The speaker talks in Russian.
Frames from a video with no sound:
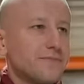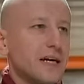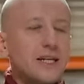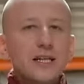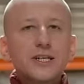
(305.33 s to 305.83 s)

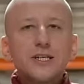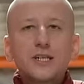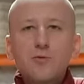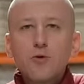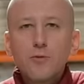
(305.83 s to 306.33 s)

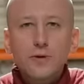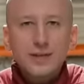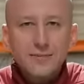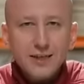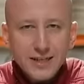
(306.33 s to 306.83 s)
Аналогичным
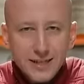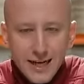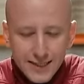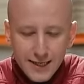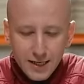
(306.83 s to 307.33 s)
образом
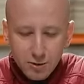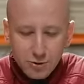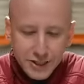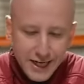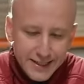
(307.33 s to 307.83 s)
нагнетатель
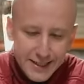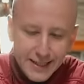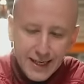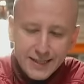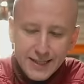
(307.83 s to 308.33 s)
отключается,
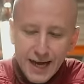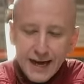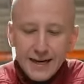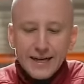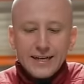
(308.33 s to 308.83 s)
когда